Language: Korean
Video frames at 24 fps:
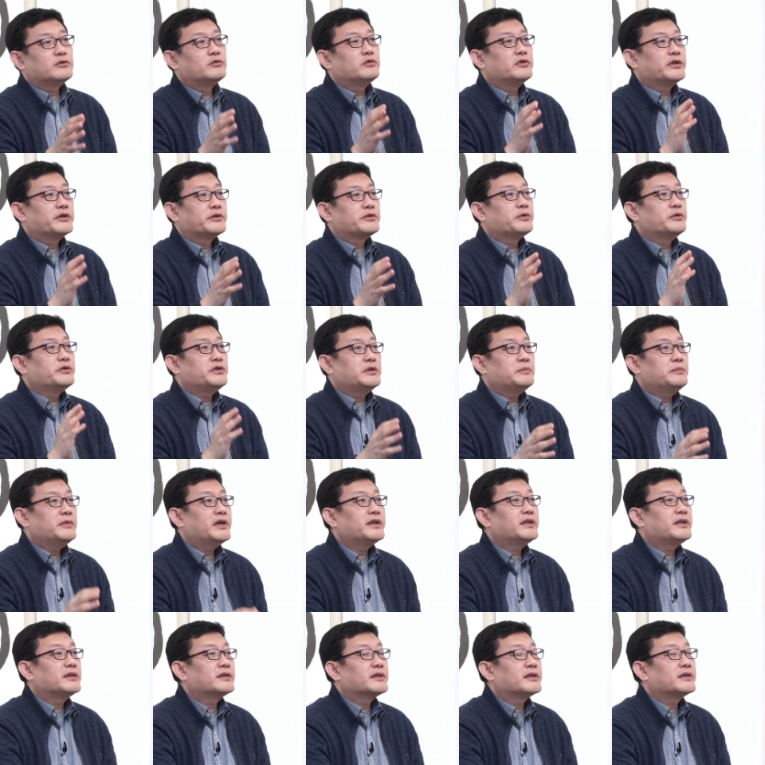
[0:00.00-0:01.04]
대해서는 우리가
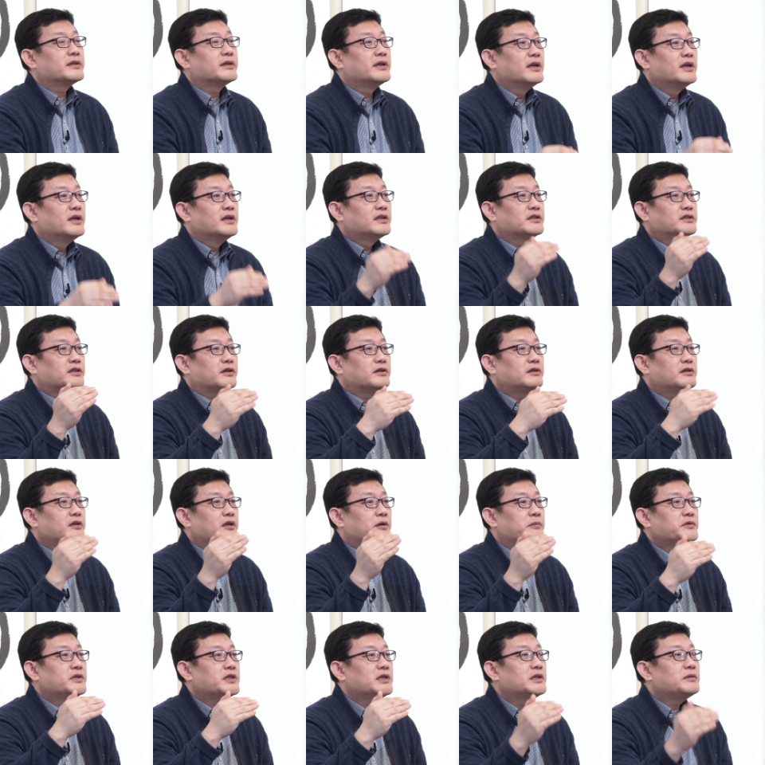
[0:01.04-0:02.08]
조심해야 된다.
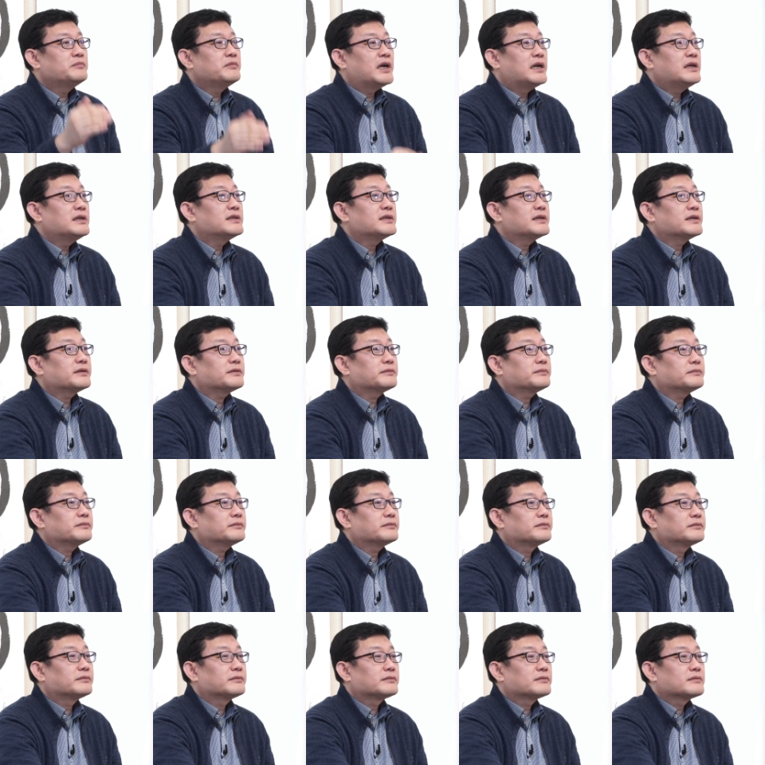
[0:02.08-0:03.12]
선을 넘지는 말자.
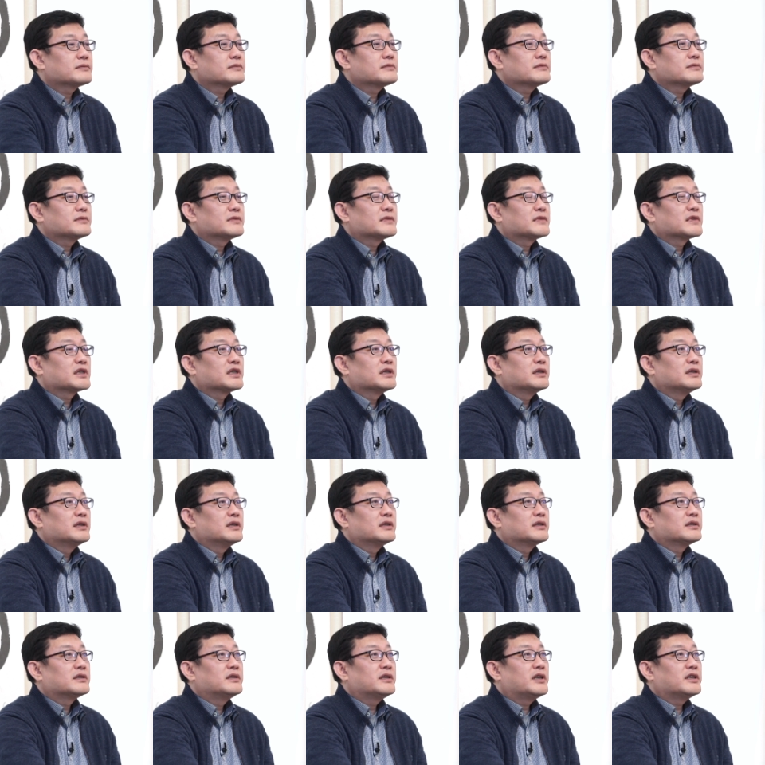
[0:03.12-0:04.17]

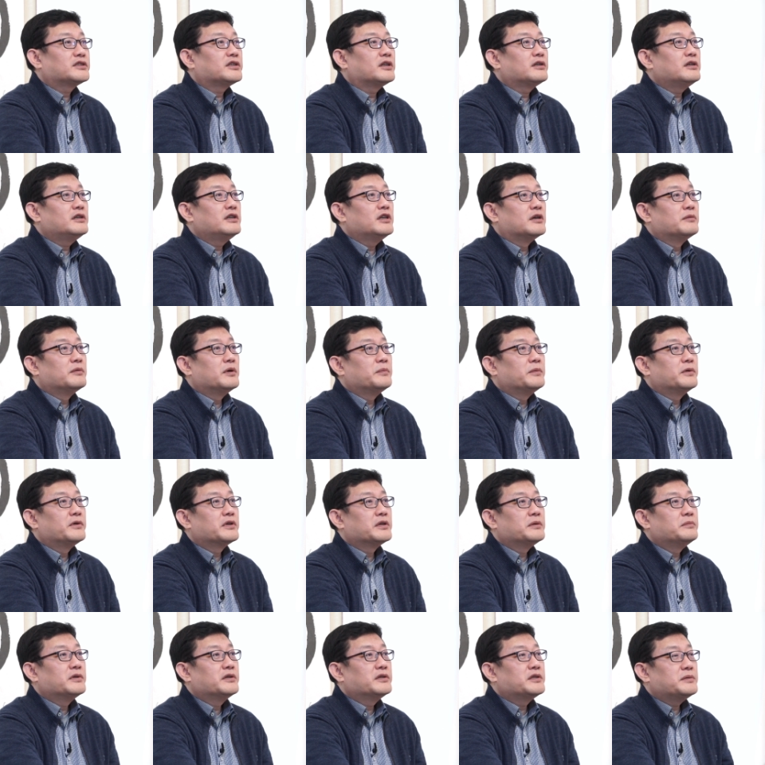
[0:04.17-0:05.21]
그게 선을
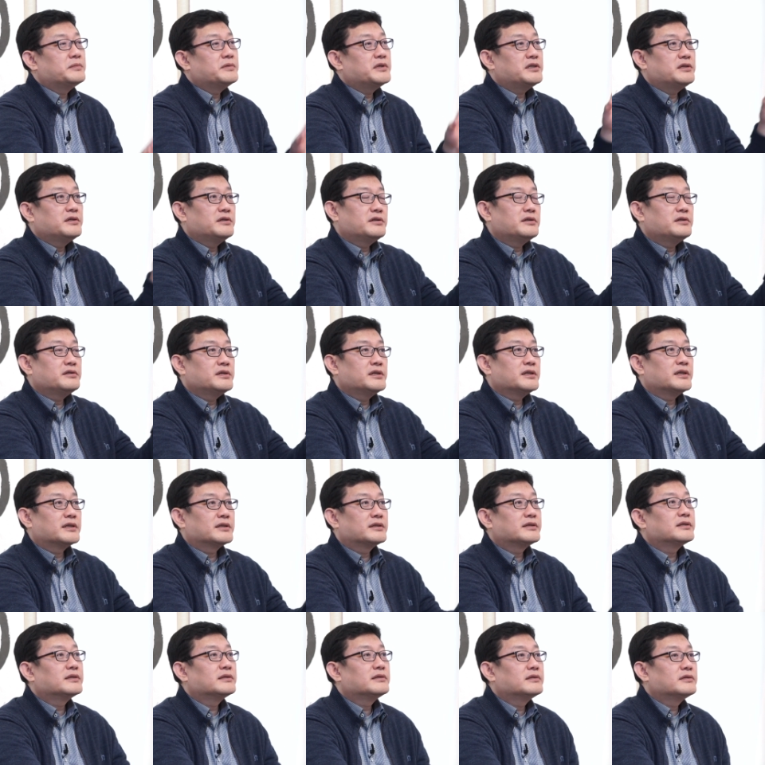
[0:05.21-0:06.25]
넘어버리면 지금 신천지
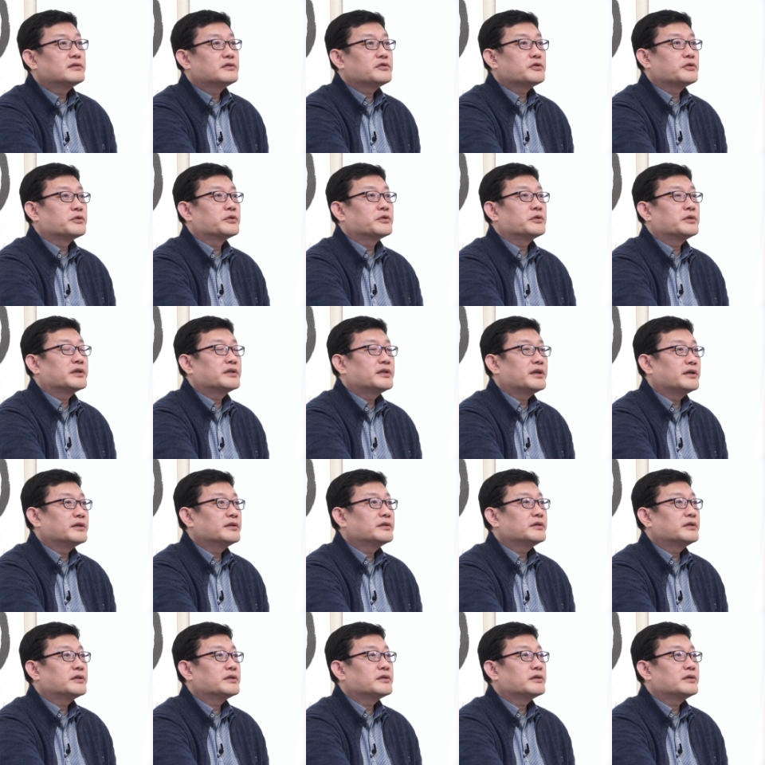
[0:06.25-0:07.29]
같은 종교가
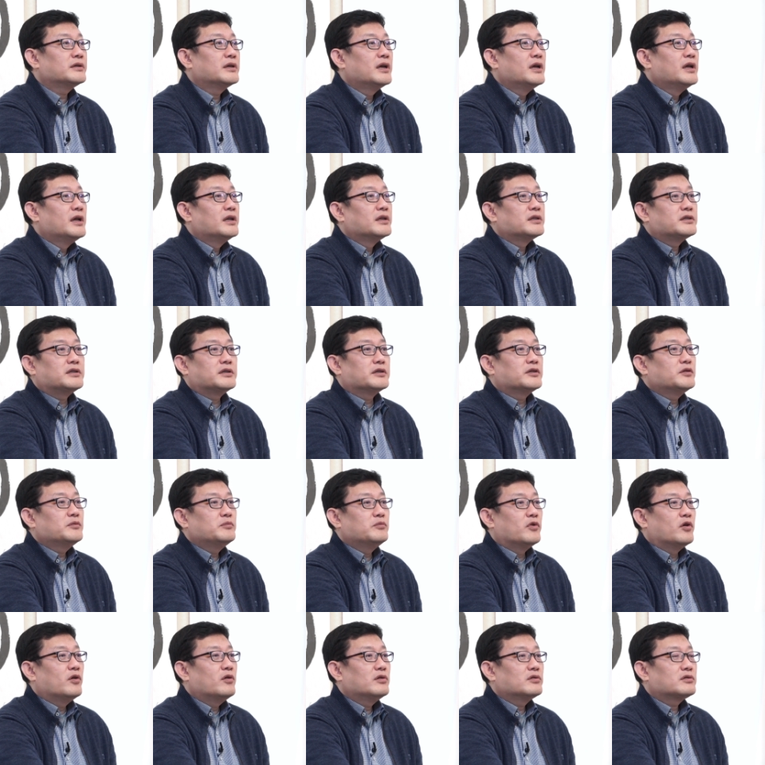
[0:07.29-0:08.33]
되는 거죠.
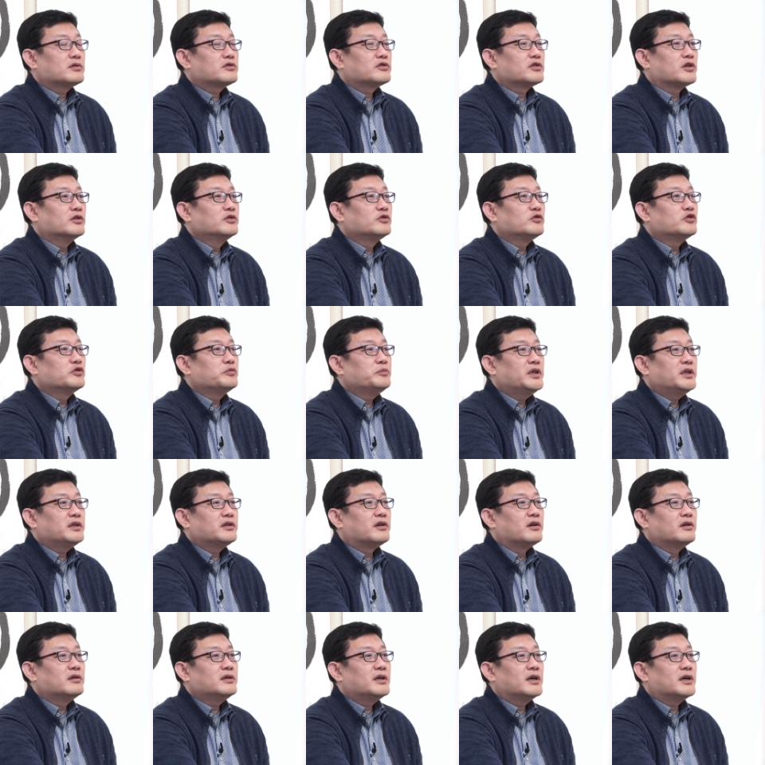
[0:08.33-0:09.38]
지금 뭐 전
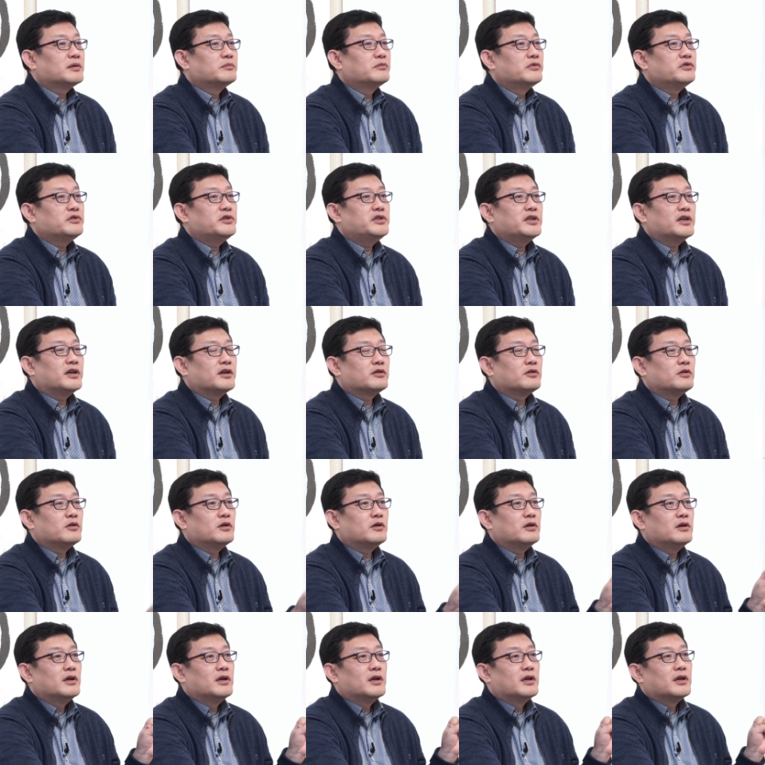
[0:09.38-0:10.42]
국민 건강
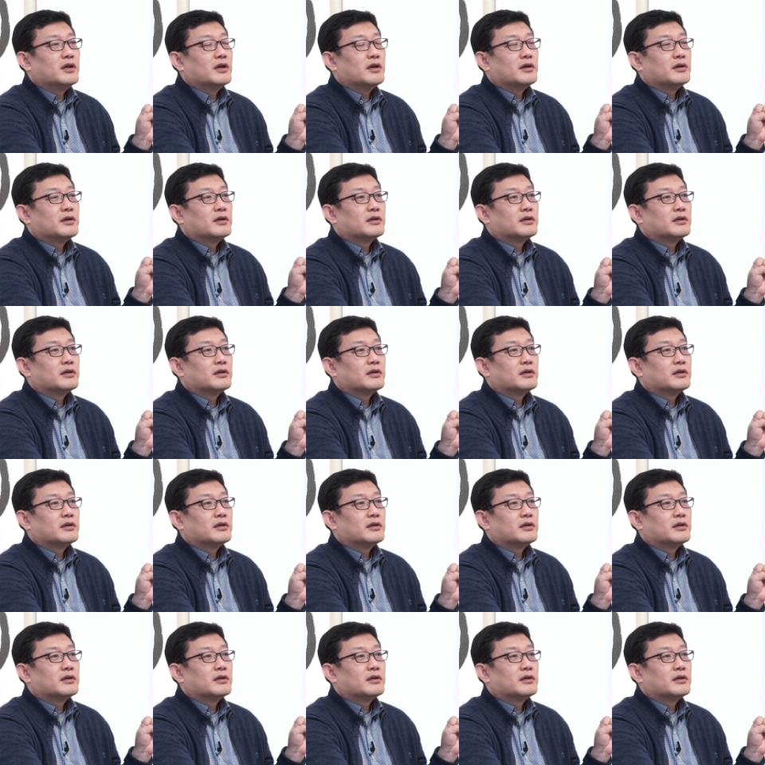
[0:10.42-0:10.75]
무시하고